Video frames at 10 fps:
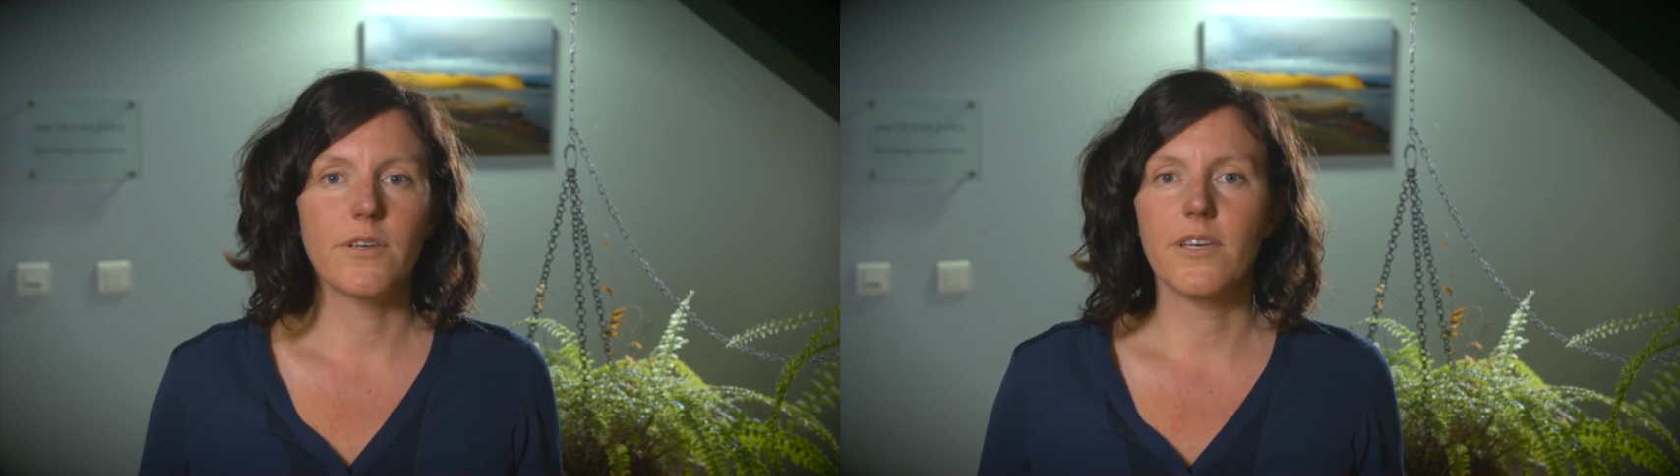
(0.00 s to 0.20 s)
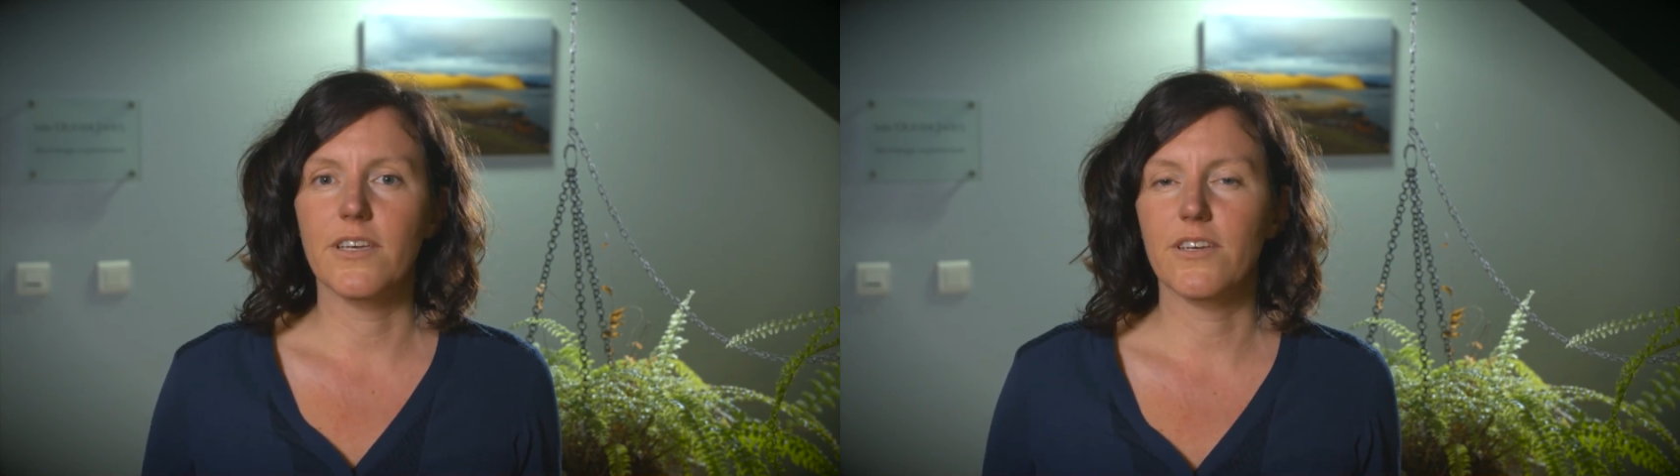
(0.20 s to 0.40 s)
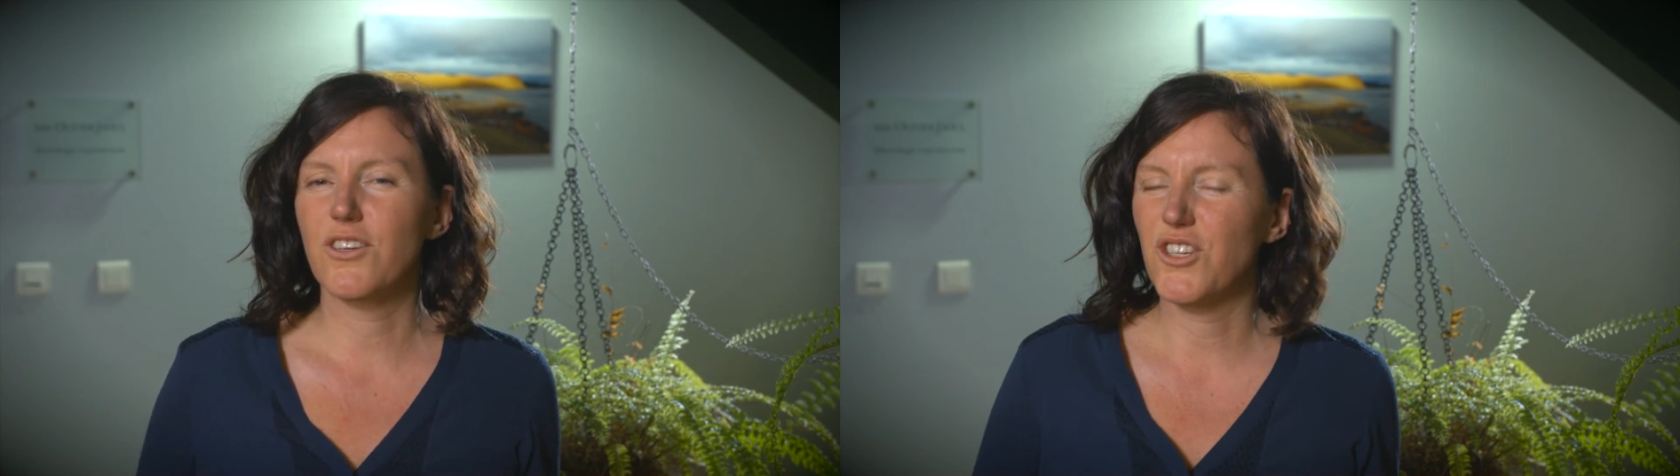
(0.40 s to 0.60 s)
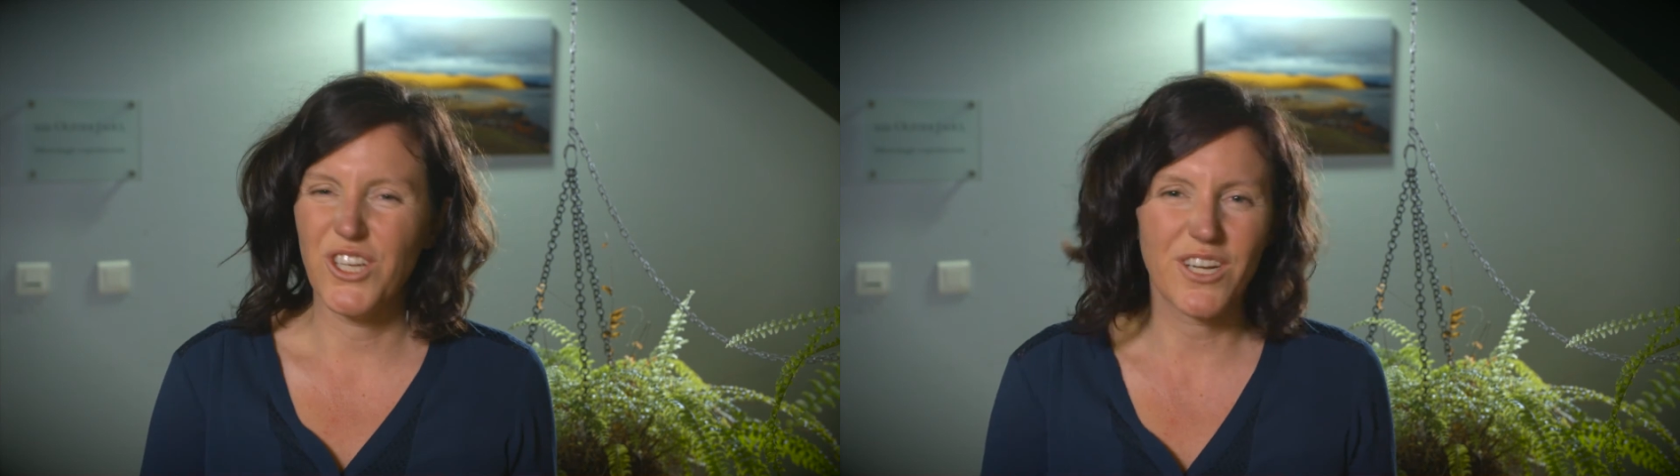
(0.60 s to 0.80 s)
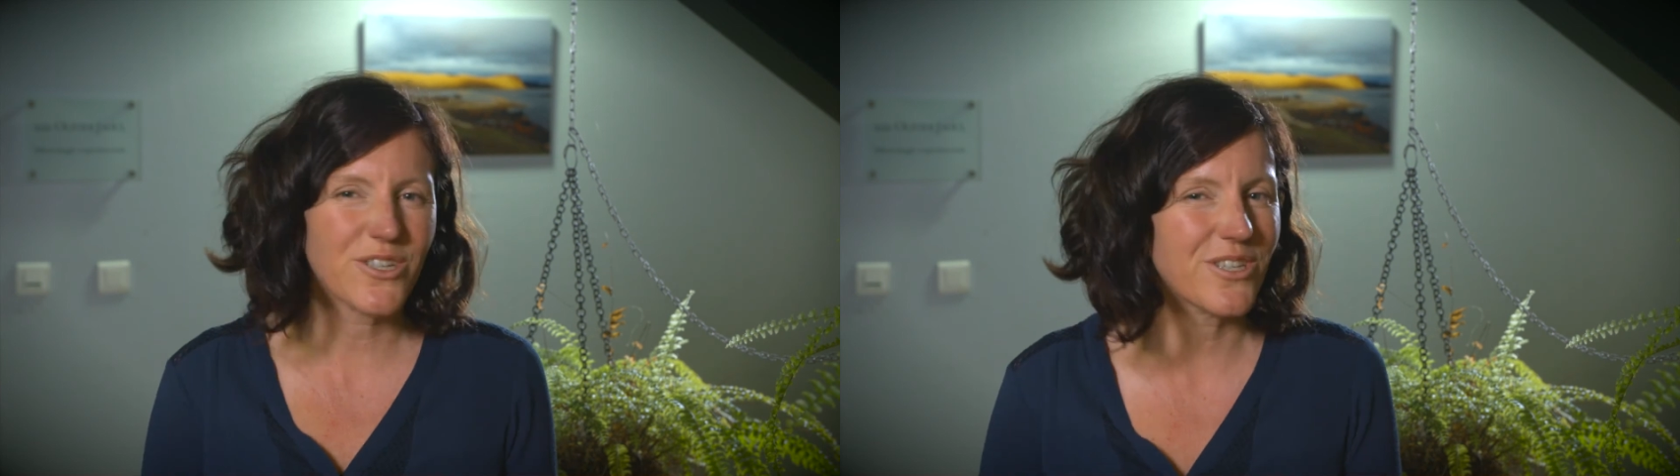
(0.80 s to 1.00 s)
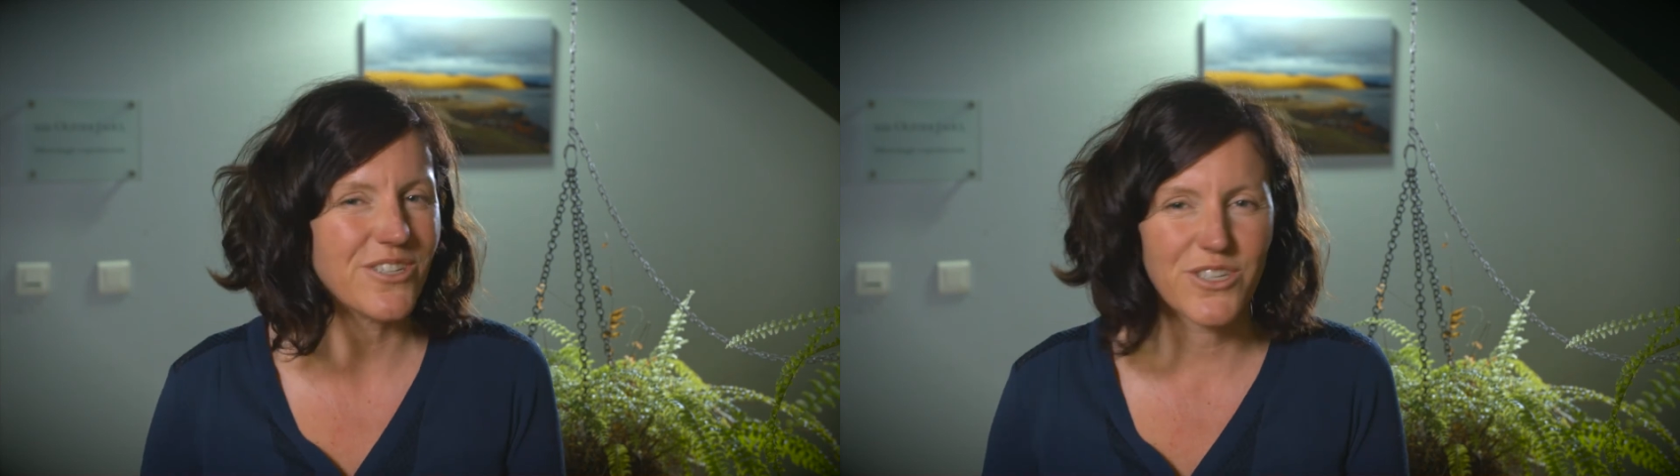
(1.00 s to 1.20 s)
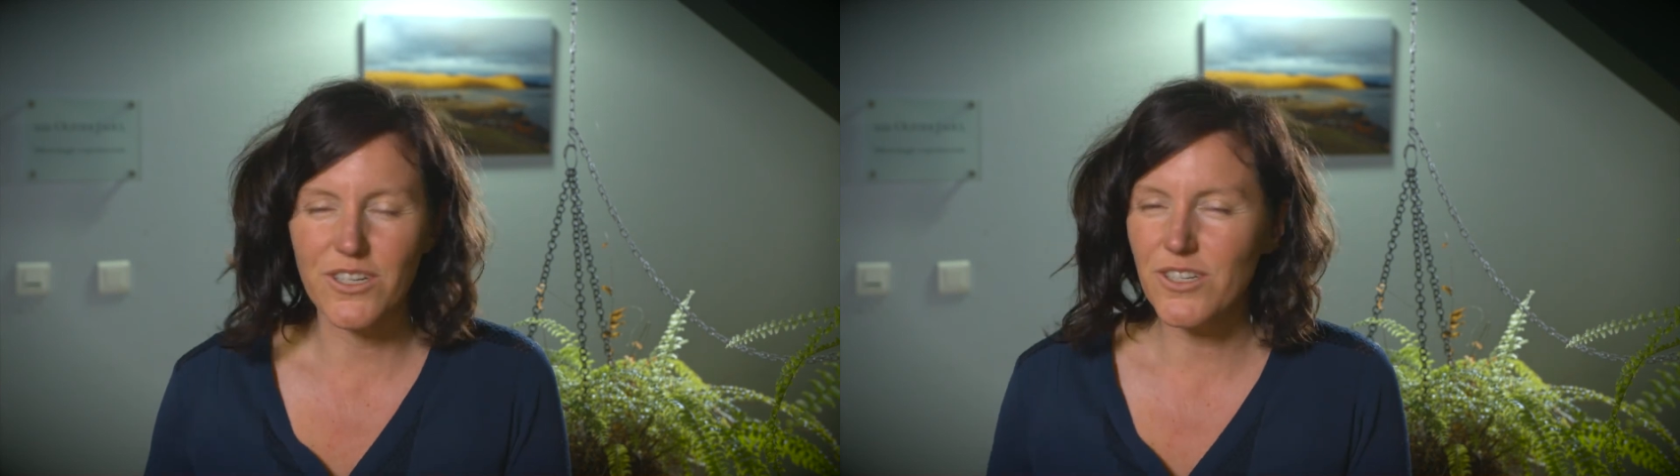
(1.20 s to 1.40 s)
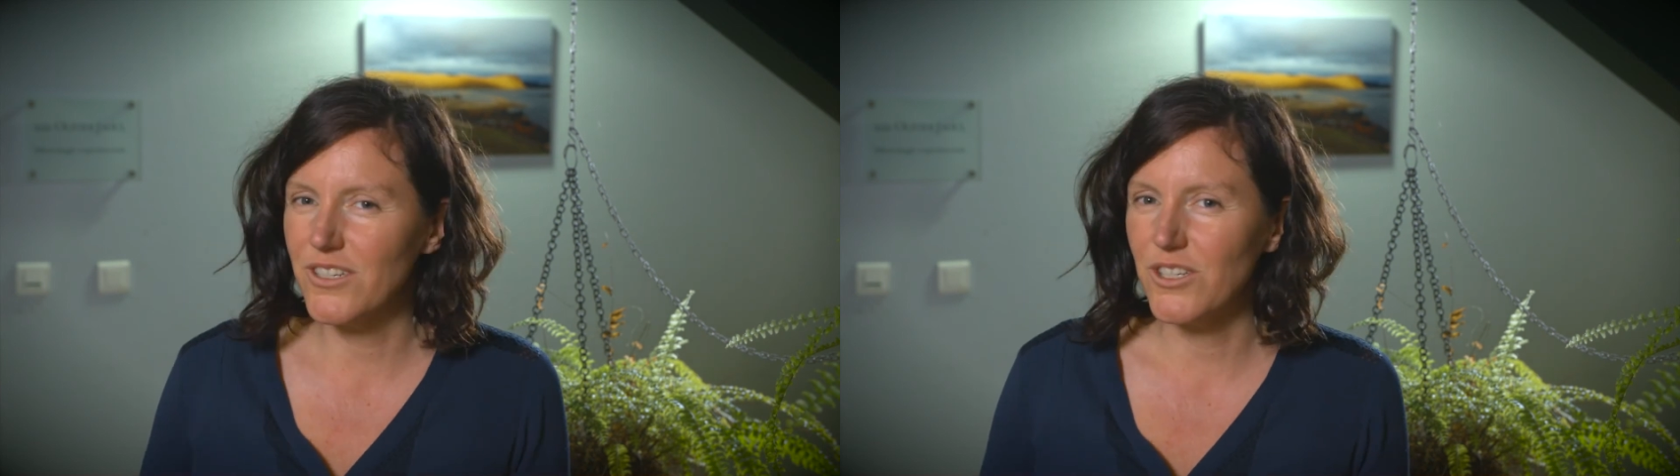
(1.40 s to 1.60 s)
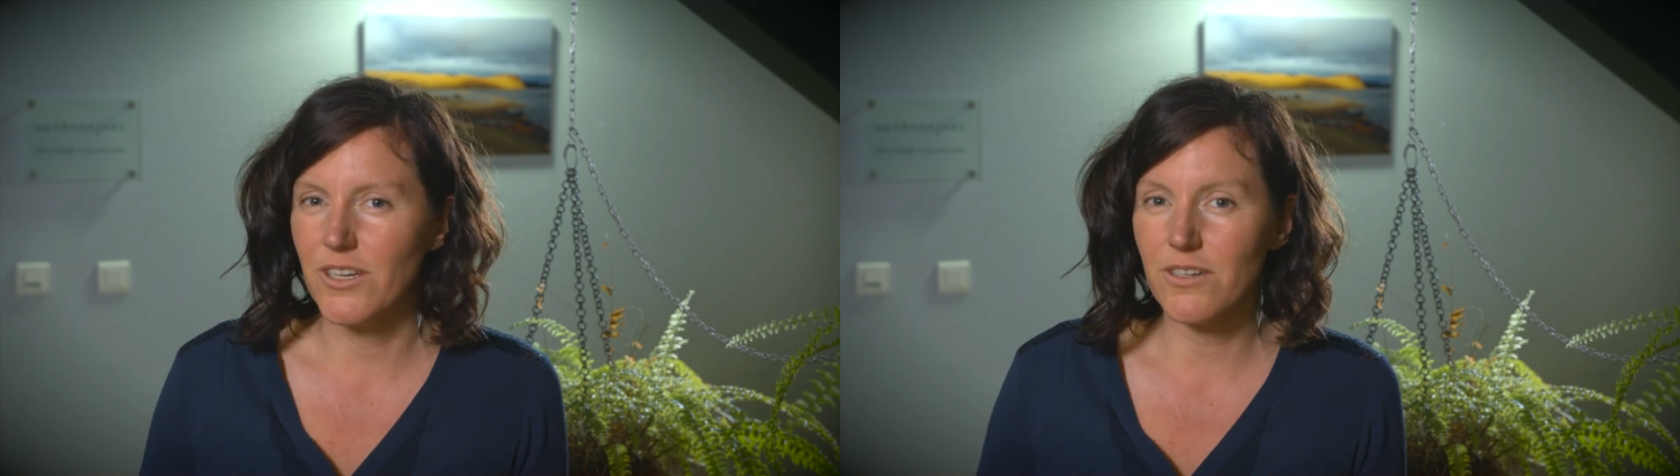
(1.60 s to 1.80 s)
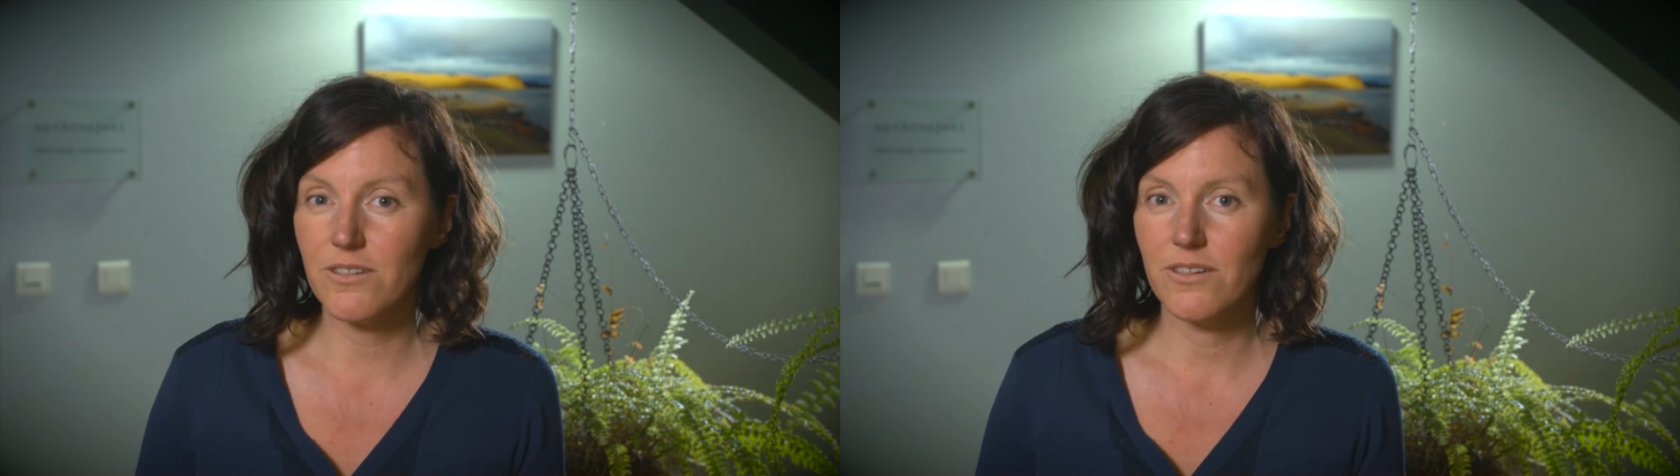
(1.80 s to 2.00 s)
et qui cherche, qui cherche, qui
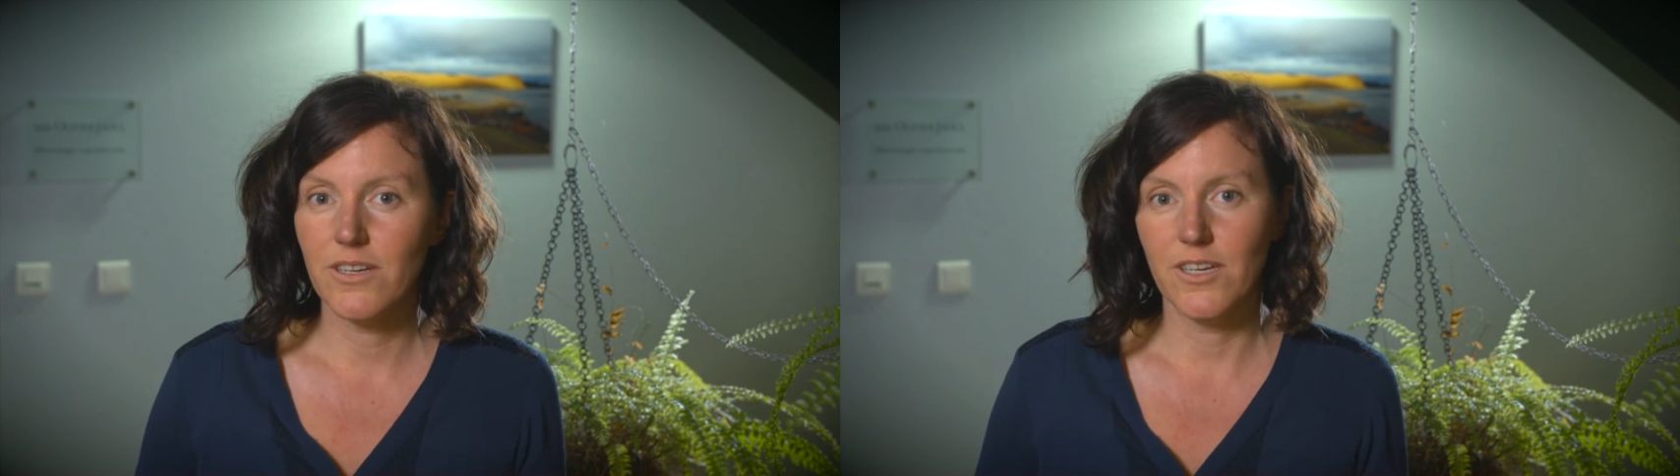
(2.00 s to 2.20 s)
cherche.